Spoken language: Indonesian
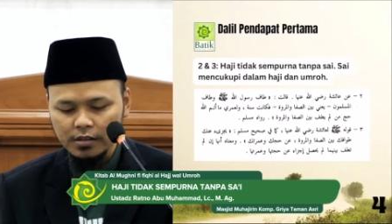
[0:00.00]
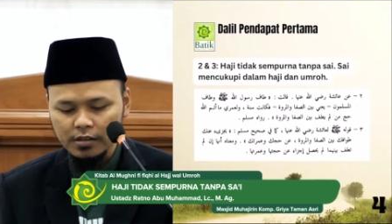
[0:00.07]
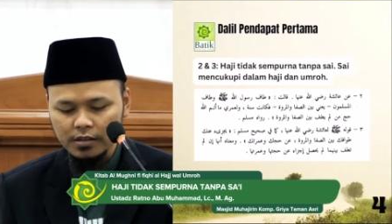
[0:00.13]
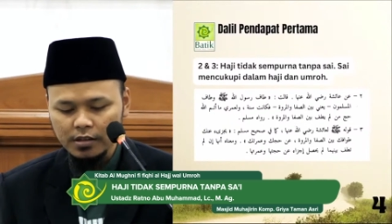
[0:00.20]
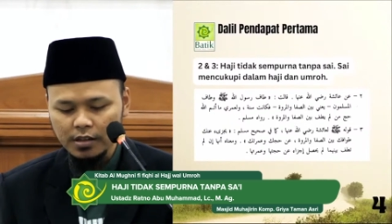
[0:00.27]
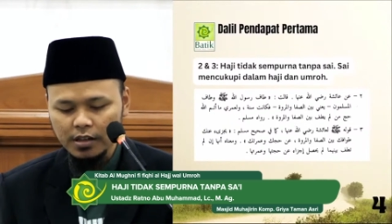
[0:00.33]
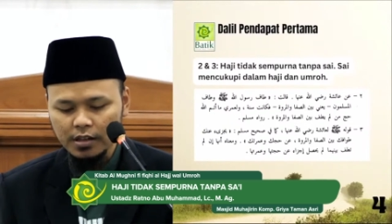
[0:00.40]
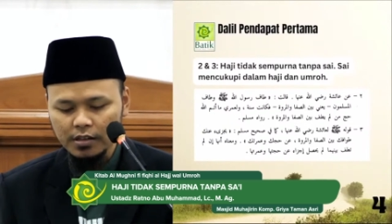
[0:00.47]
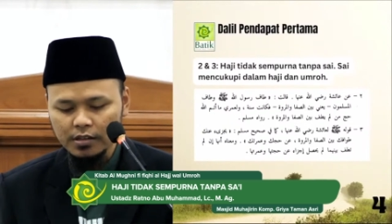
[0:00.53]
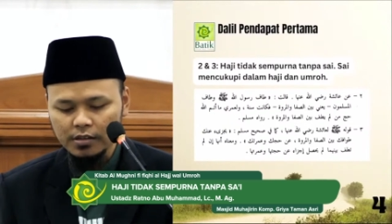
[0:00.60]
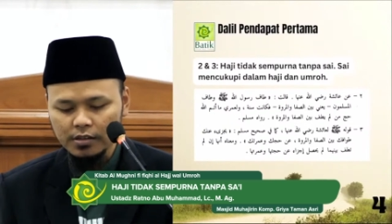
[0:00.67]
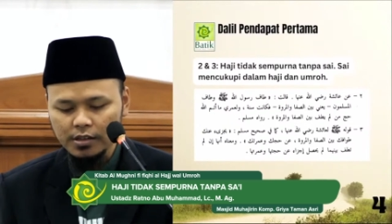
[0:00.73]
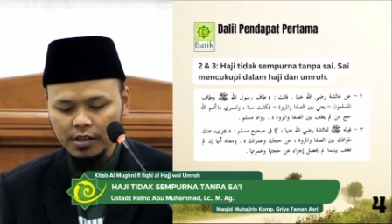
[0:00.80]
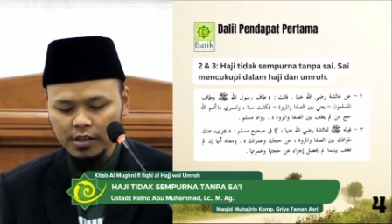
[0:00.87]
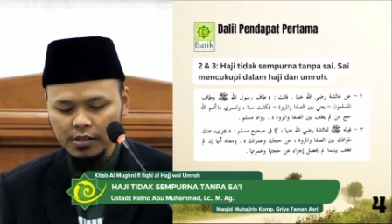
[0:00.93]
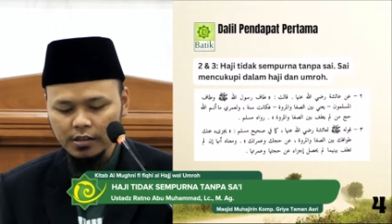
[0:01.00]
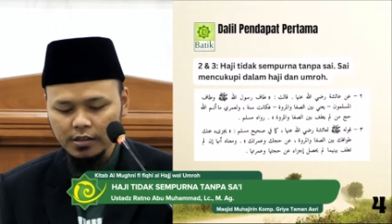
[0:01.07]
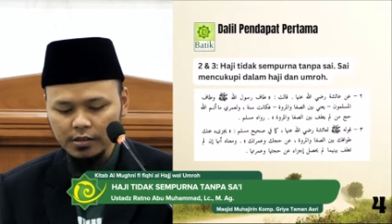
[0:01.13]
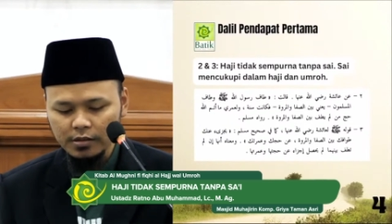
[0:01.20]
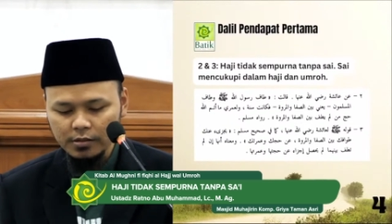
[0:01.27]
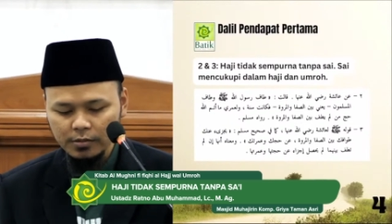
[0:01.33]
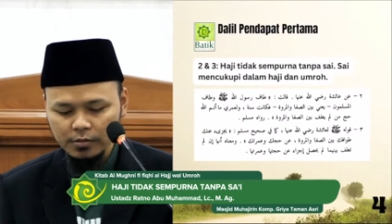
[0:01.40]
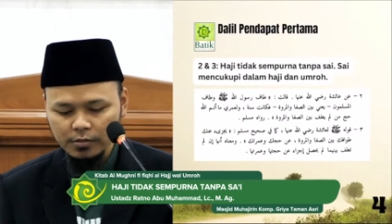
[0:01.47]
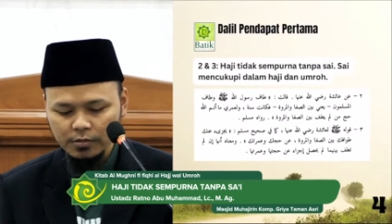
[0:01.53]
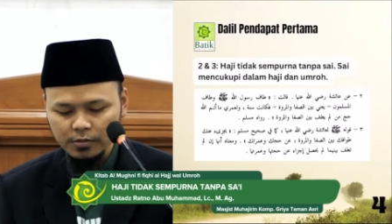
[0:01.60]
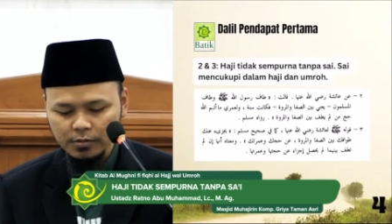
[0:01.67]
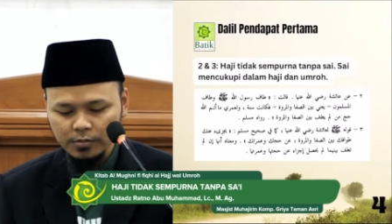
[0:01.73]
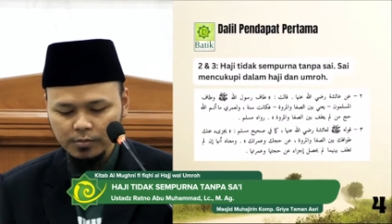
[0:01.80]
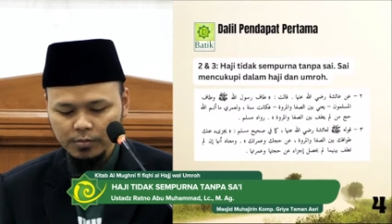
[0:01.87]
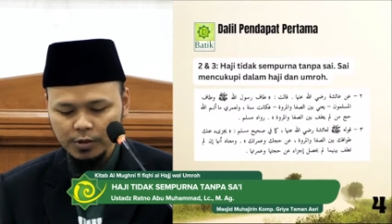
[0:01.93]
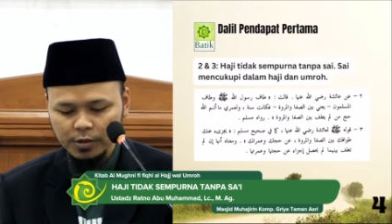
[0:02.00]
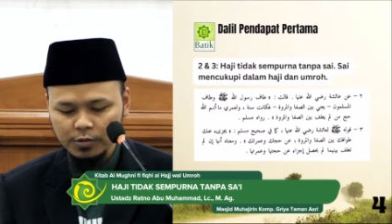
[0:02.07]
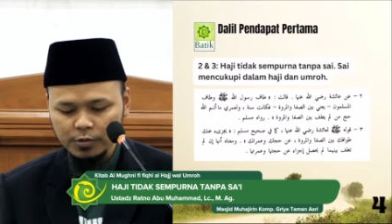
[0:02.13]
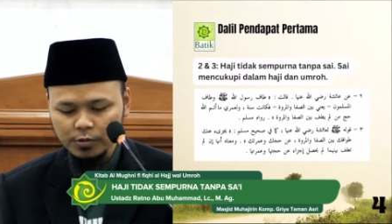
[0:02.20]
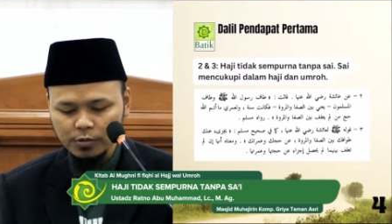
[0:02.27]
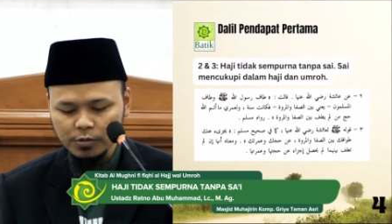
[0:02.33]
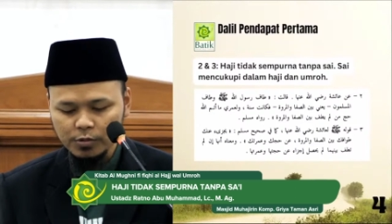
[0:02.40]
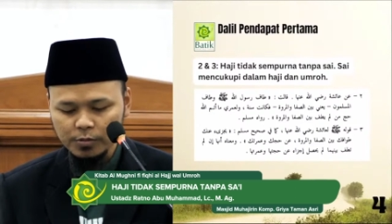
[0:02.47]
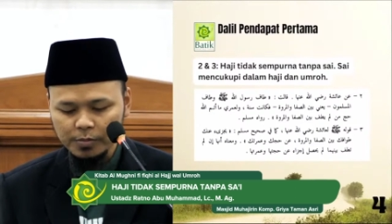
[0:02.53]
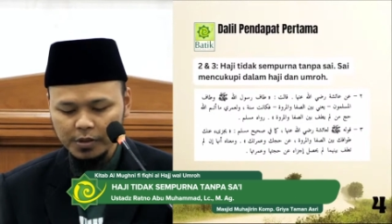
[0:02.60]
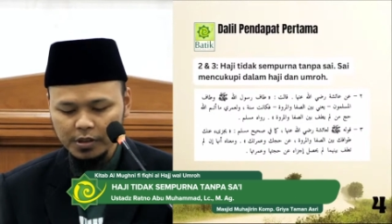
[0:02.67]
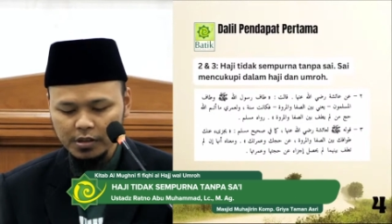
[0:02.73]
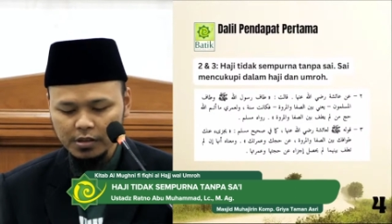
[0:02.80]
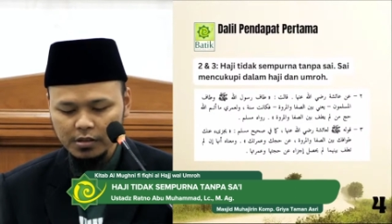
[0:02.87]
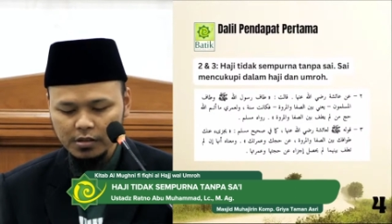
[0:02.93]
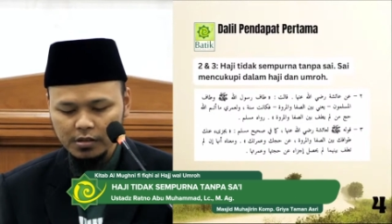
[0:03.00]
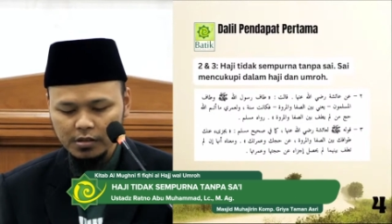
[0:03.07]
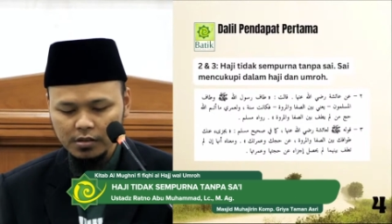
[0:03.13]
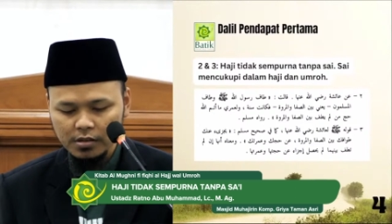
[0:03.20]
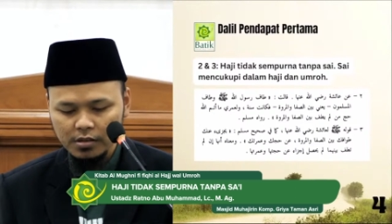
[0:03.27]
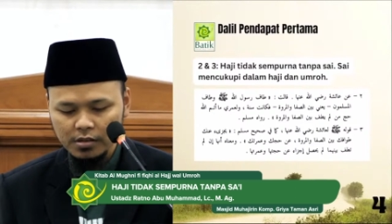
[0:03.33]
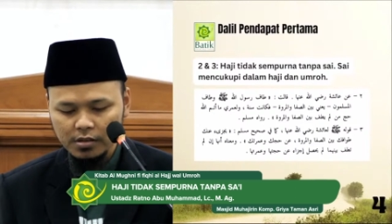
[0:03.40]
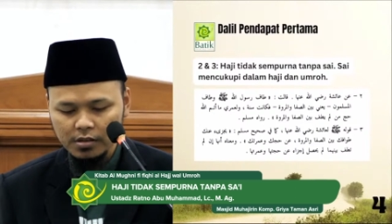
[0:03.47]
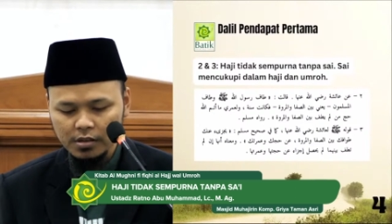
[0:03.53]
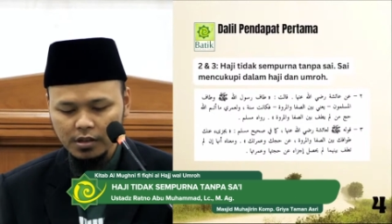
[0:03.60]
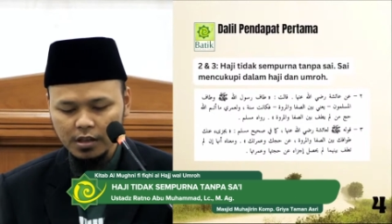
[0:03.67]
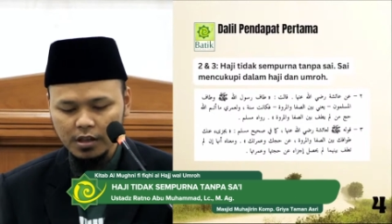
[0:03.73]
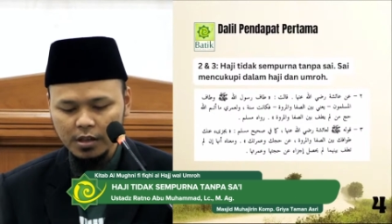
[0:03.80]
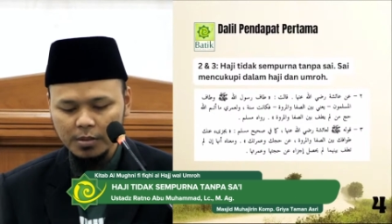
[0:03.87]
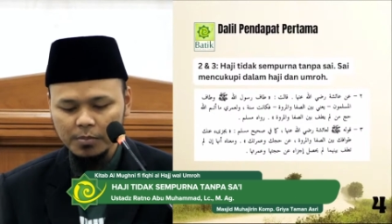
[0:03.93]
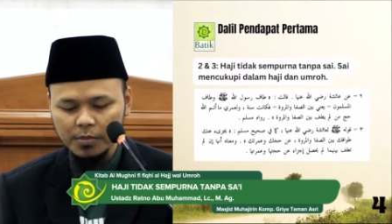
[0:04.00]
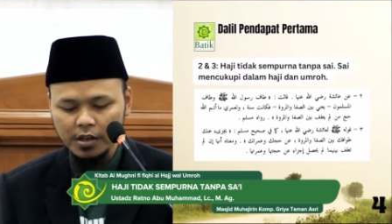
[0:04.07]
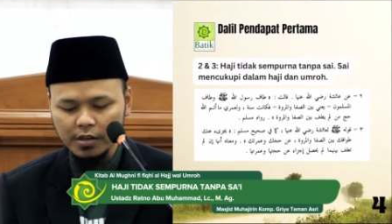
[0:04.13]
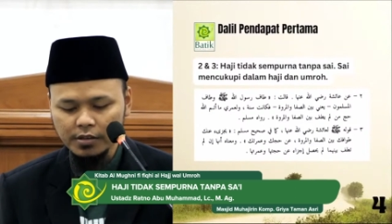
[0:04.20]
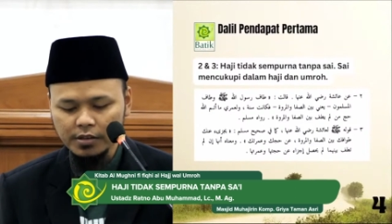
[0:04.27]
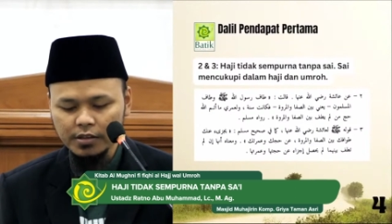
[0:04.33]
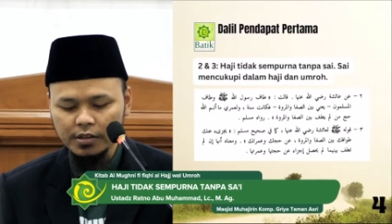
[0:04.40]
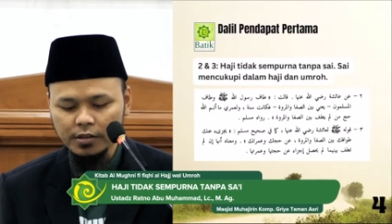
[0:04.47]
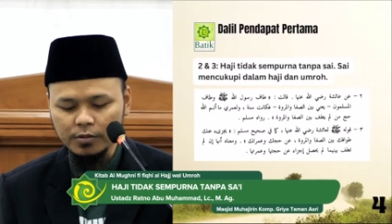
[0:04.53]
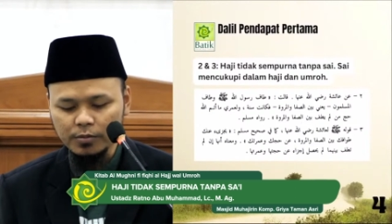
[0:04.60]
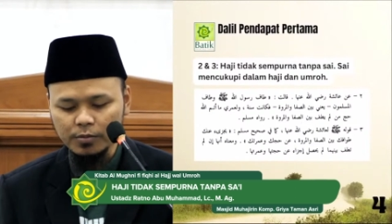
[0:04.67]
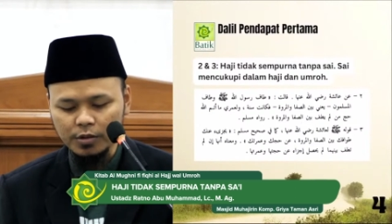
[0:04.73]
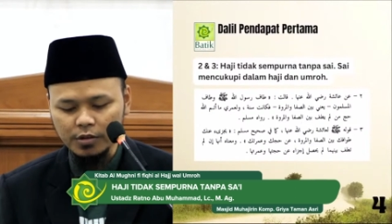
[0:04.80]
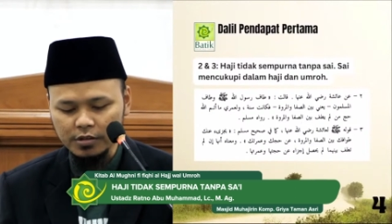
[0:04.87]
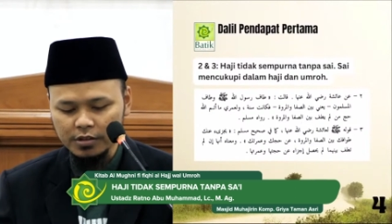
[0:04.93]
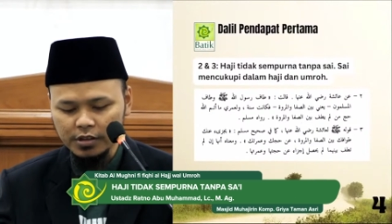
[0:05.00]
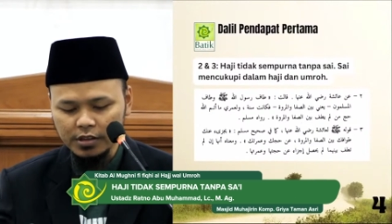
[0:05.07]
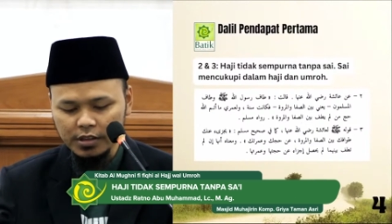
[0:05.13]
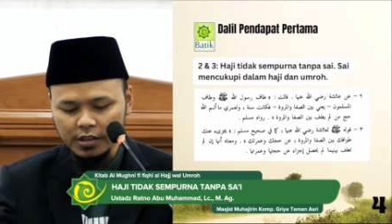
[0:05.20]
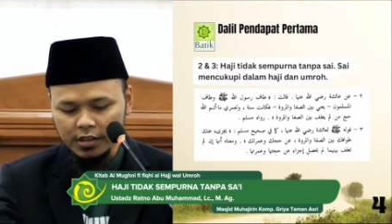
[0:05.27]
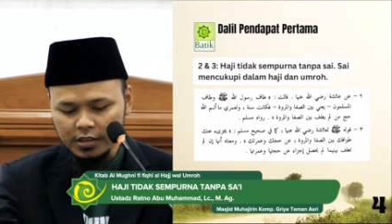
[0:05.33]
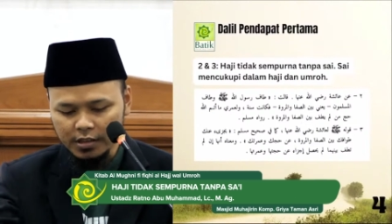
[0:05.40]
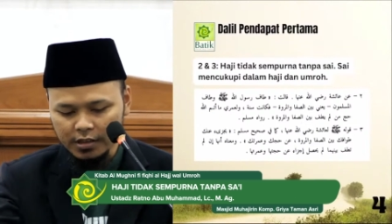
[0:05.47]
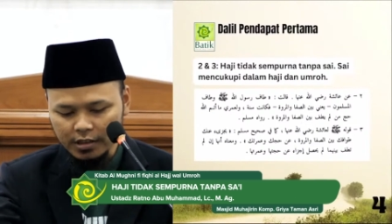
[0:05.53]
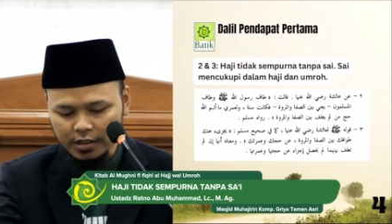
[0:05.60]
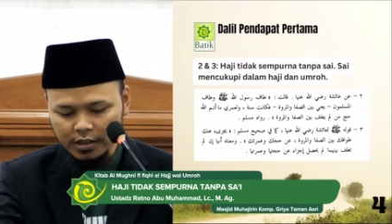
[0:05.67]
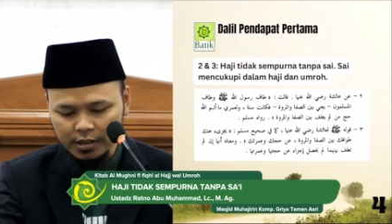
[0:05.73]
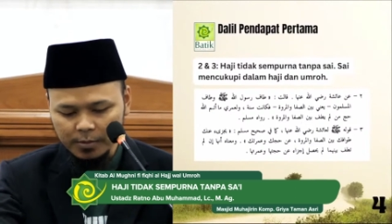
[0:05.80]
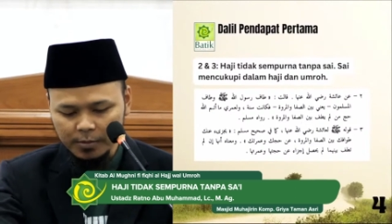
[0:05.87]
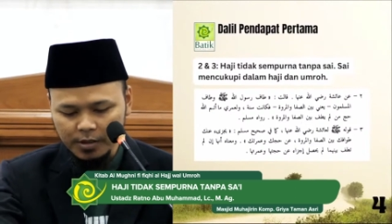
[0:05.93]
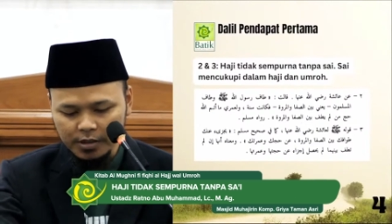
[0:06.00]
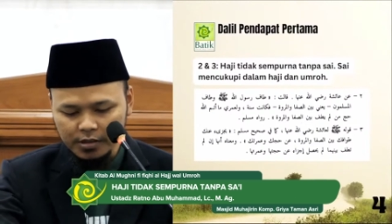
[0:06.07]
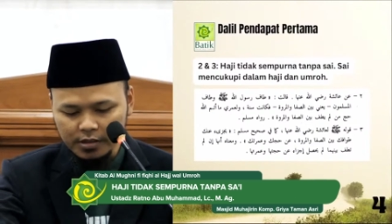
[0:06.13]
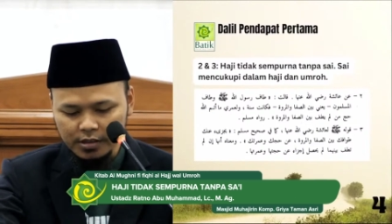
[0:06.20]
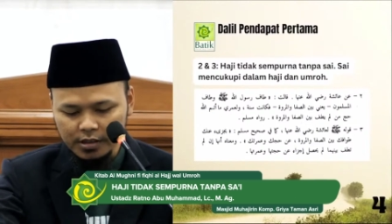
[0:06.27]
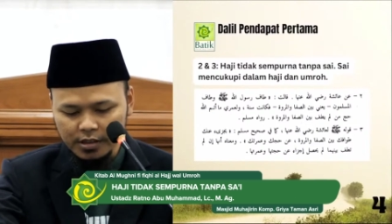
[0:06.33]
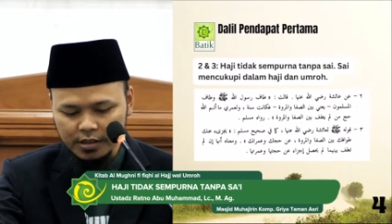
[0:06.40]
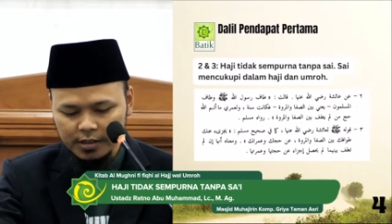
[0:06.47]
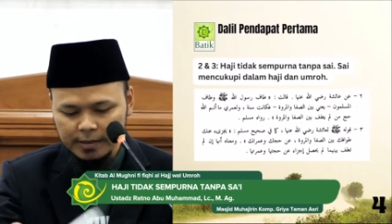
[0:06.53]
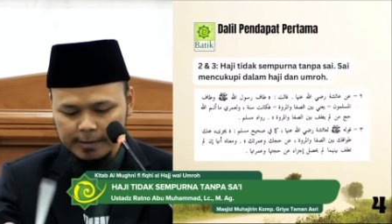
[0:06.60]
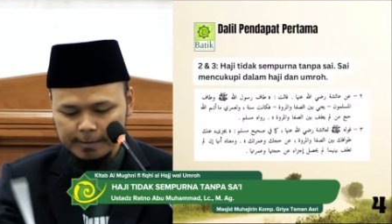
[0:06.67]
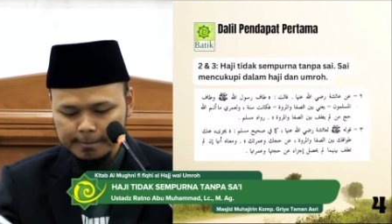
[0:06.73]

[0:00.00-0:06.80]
Dan sa'i itu mencukupi dalam haji dan umrah. Jadi ada kalimatnya